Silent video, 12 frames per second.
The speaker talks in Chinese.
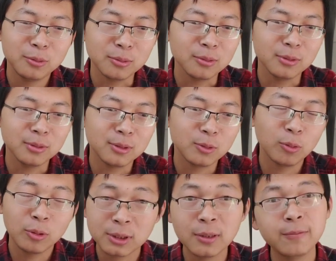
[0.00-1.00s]
就是
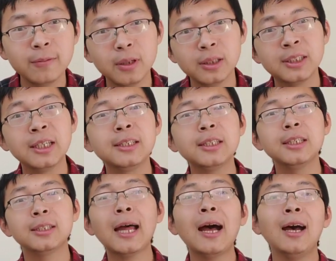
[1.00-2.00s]
中国政府的经
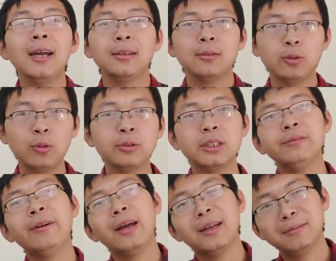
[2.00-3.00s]
济大案通缉
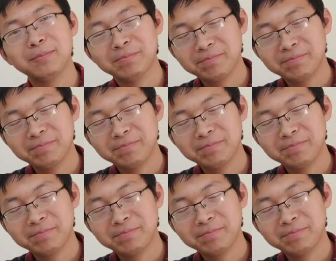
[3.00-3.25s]
犯，